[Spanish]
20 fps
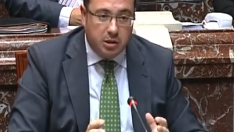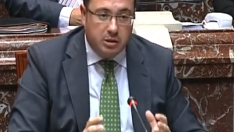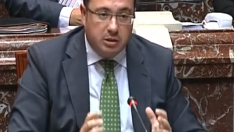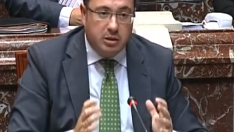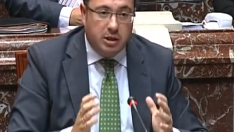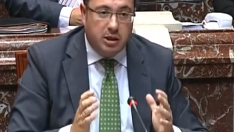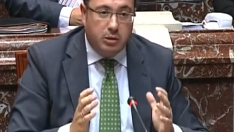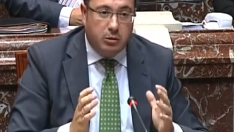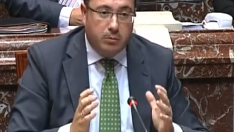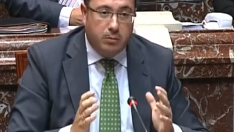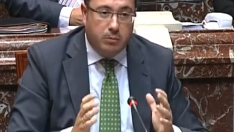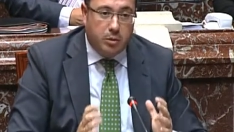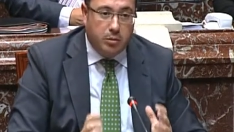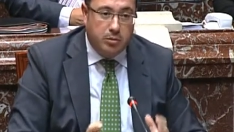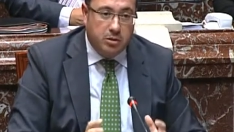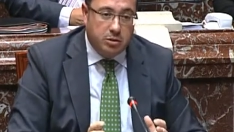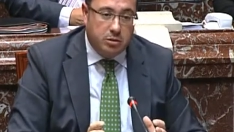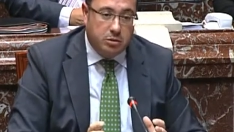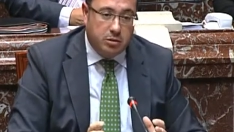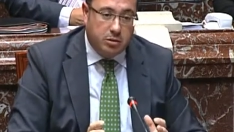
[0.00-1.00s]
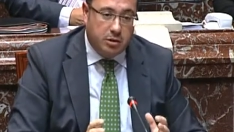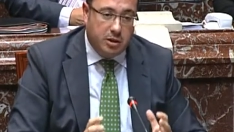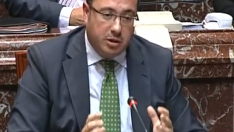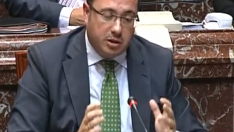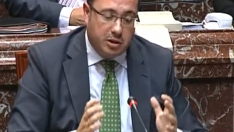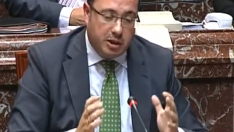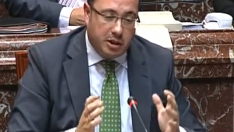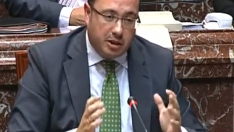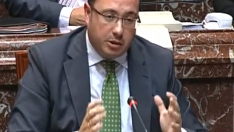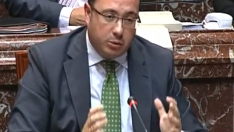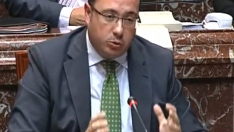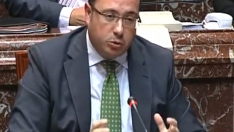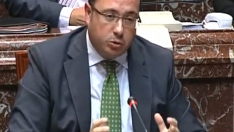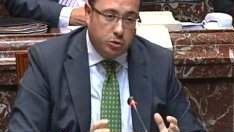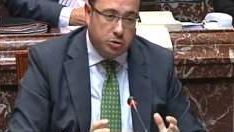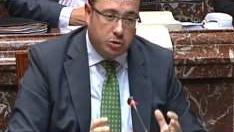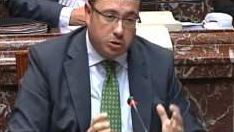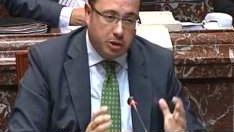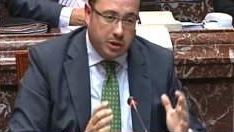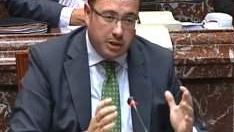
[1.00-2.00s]
del compromiso de, de,
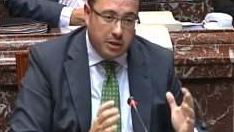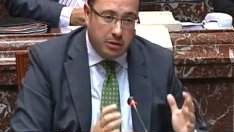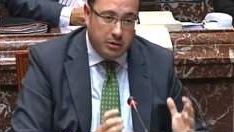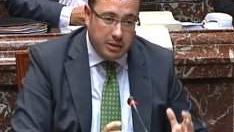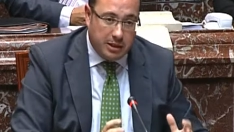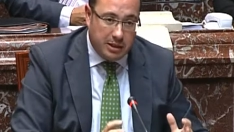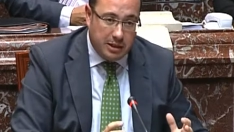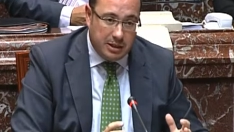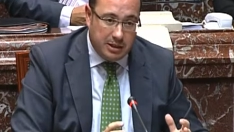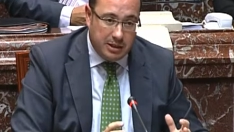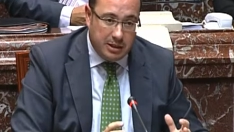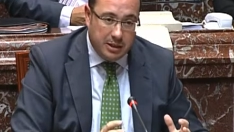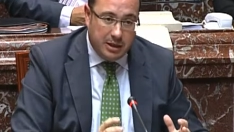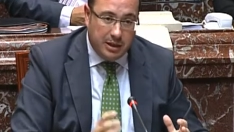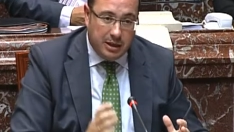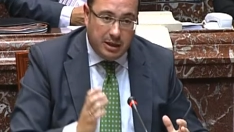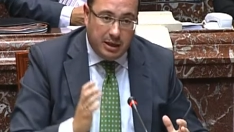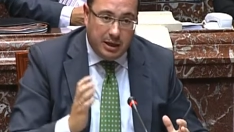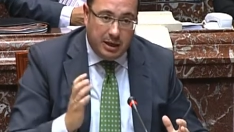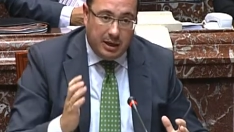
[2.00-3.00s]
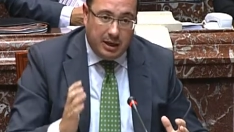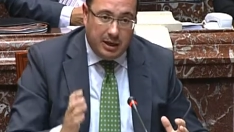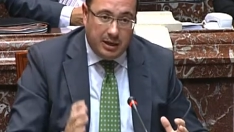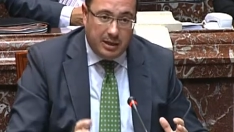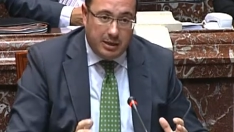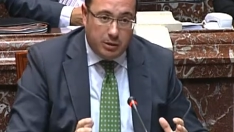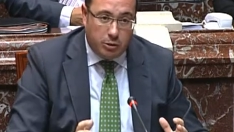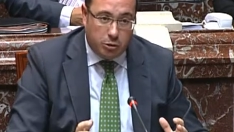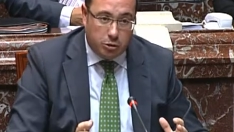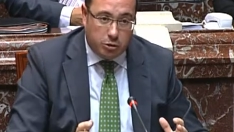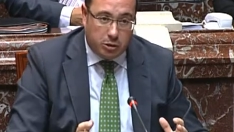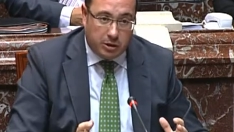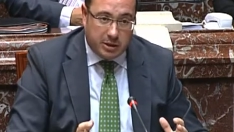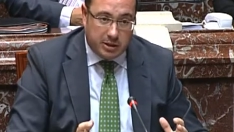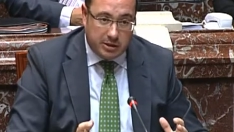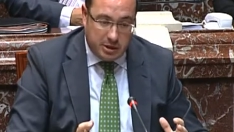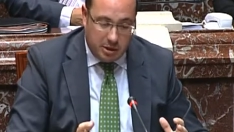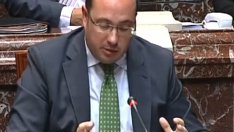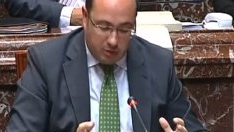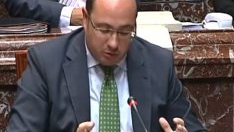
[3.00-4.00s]
recursos regionales a los
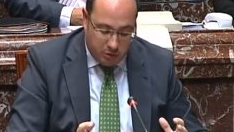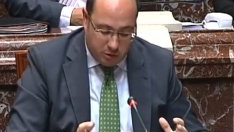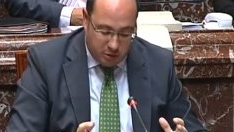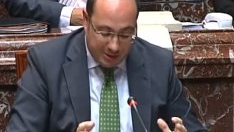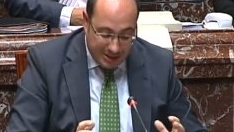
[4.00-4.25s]
objetivos.